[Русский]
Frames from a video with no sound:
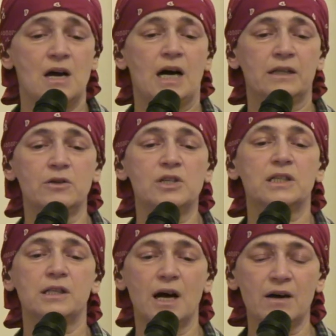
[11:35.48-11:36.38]
Одно из
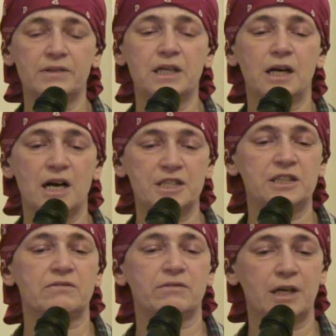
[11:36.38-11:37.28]
главных
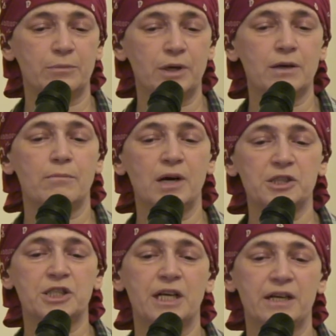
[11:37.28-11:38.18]
качеств рыбы –
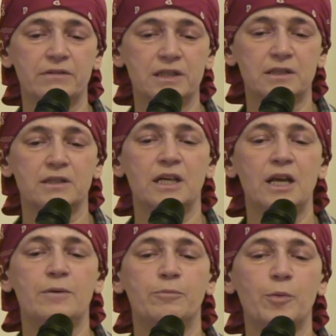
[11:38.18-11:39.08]
молчаливость
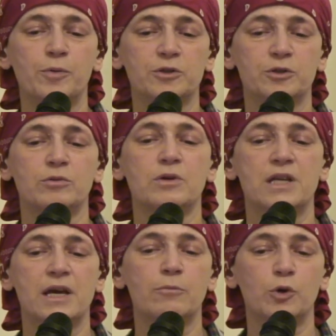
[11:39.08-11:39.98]
или попросту
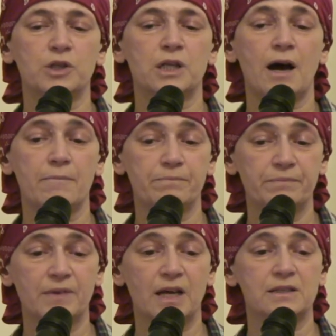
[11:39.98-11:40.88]
немота.
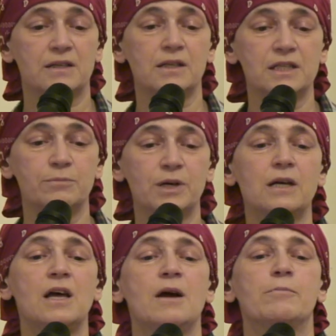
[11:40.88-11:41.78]
Казалось бы,
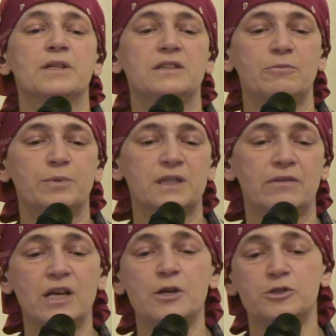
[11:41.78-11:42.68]

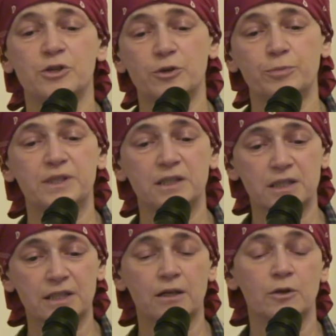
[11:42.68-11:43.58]
противопоставляющую ее
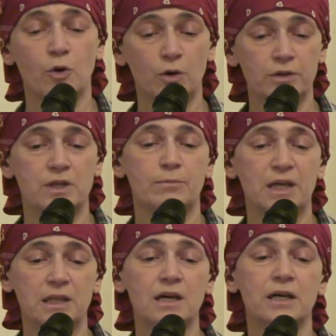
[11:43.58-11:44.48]
птицы, но
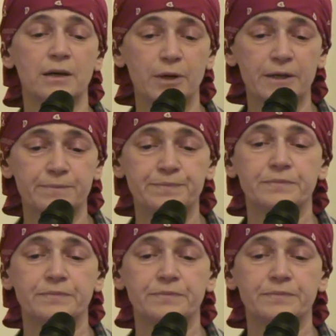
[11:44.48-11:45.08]
немота рыбы